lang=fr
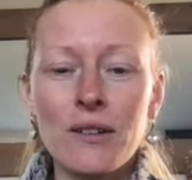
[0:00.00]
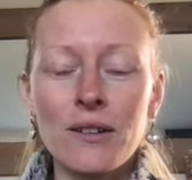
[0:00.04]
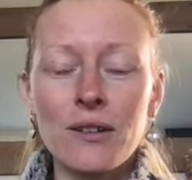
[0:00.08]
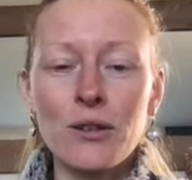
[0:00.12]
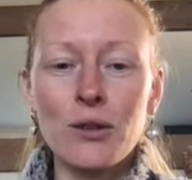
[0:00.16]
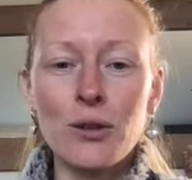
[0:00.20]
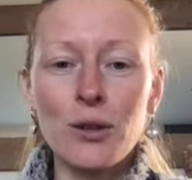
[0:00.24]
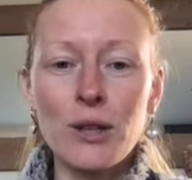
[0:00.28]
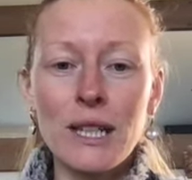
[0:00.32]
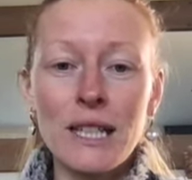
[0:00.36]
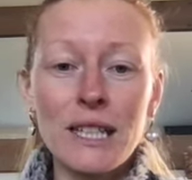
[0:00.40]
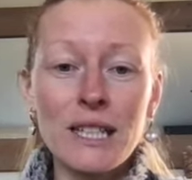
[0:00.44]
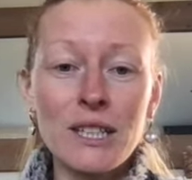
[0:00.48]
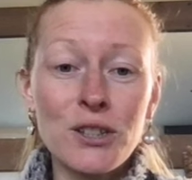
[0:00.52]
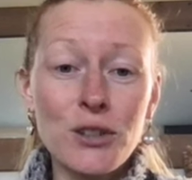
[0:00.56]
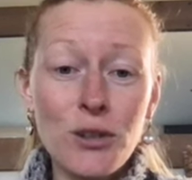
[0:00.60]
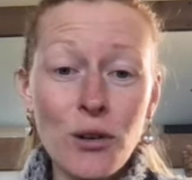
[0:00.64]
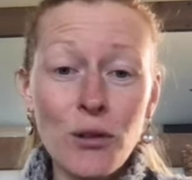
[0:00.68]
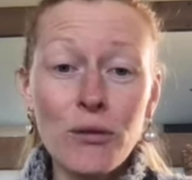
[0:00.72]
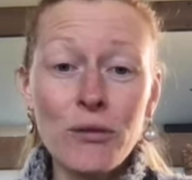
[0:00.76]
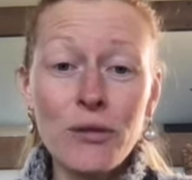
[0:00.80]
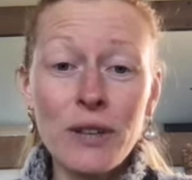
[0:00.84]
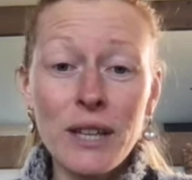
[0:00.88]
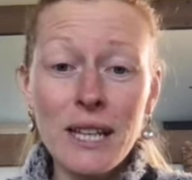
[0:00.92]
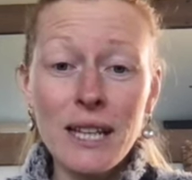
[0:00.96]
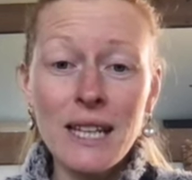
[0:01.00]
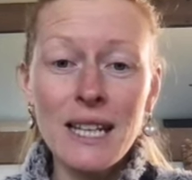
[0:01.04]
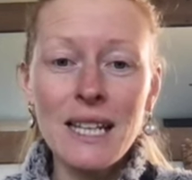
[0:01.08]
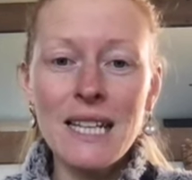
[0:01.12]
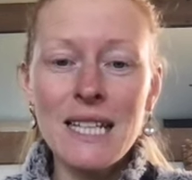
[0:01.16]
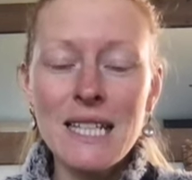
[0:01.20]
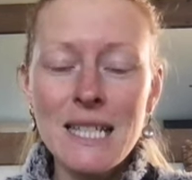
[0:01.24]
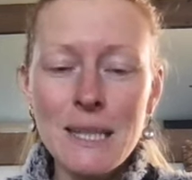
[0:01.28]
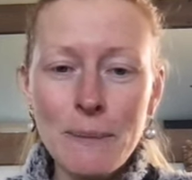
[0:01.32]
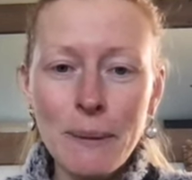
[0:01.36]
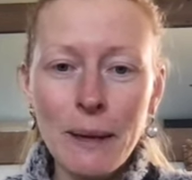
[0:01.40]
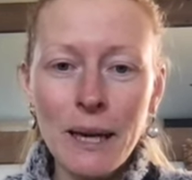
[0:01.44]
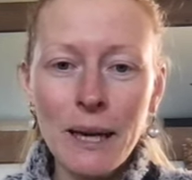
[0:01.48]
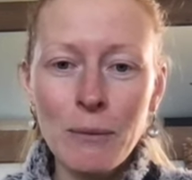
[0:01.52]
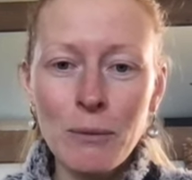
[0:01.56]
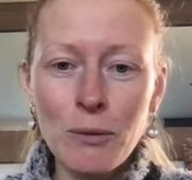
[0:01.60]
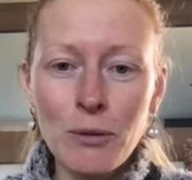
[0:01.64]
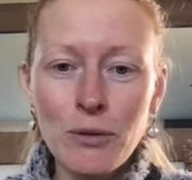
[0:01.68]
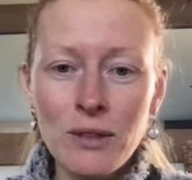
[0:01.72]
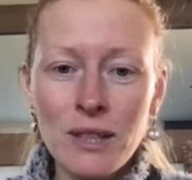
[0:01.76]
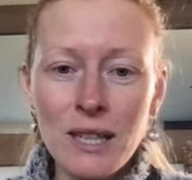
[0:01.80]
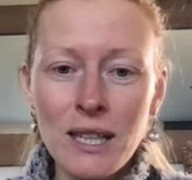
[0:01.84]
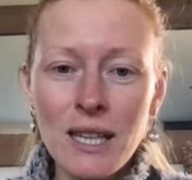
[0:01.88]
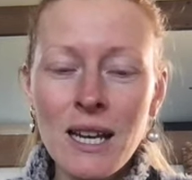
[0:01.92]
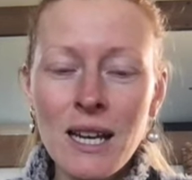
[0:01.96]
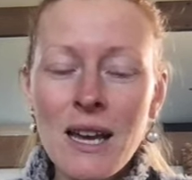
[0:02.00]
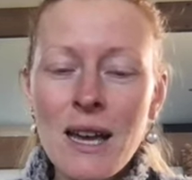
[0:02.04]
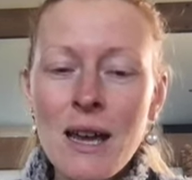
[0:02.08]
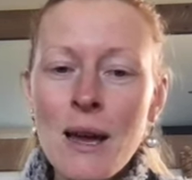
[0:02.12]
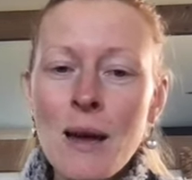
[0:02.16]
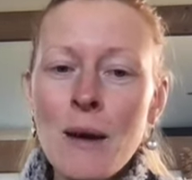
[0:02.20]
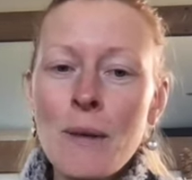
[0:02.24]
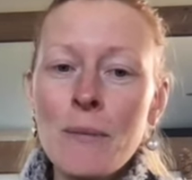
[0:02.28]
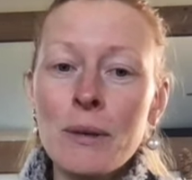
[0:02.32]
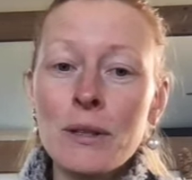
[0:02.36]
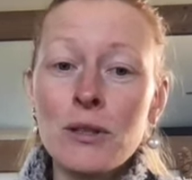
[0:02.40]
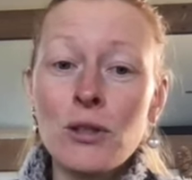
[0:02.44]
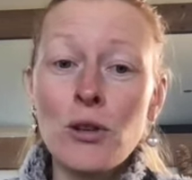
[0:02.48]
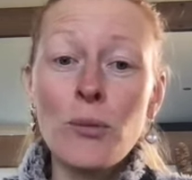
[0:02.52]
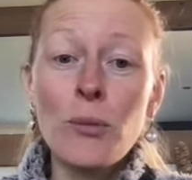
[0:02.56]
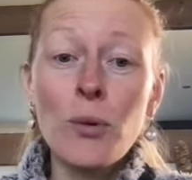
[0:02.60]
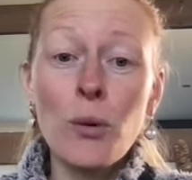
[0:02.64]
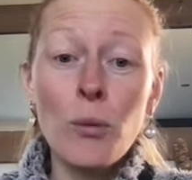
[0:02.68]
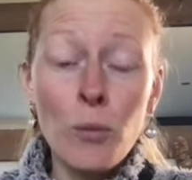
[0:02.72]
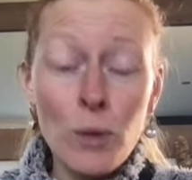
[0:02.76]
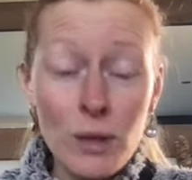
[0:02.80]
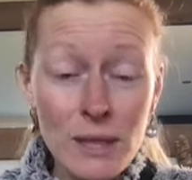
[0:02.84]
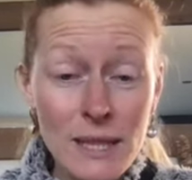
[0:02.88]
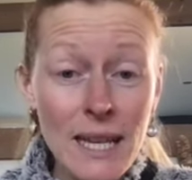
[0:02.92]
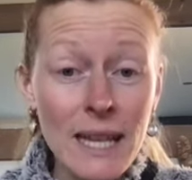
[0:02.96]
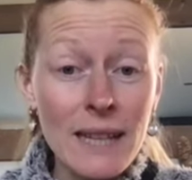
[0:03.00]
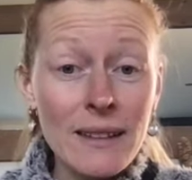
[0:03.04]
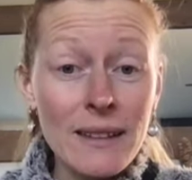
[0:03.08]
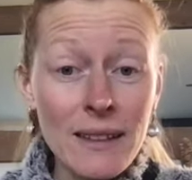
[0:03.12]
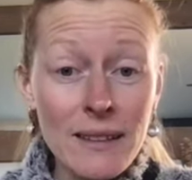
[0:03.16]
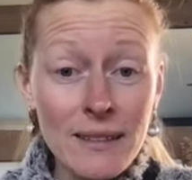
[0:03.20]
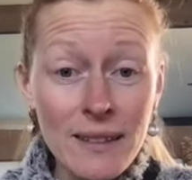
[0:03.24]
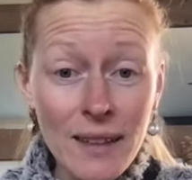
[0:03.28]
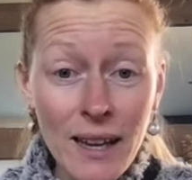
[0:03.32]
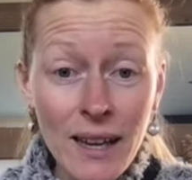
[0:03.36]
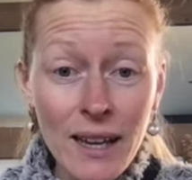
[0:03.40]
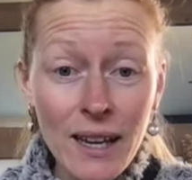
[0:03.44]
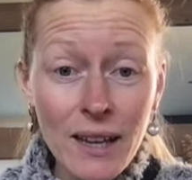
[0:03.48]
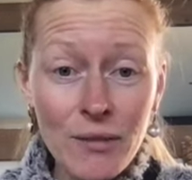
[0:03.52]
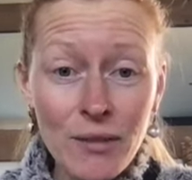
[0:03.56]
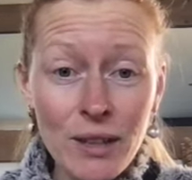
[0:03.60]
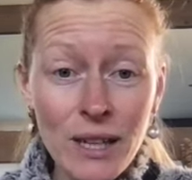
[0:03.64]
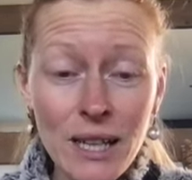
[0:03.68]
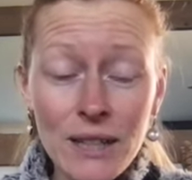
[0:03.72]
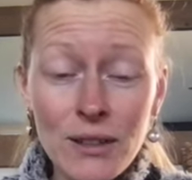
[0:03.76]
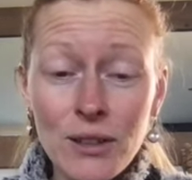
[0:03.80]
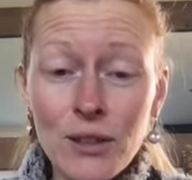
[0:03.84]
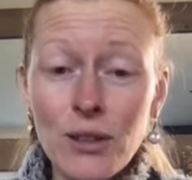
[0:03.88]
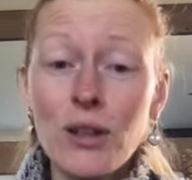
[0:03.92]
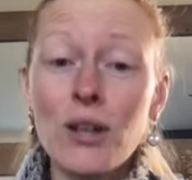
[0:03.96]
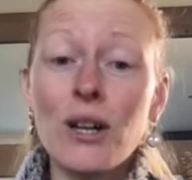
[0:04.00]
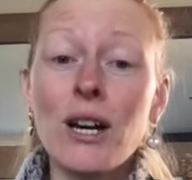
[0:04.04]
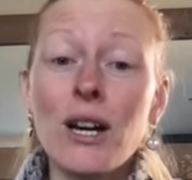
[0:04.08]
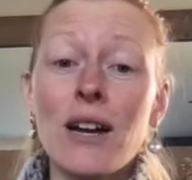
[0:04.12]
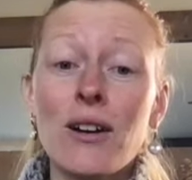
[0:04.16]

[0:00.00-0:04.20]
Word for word: que les gens viennent l'expérimenter parce que pour moi ça a été très révélateur.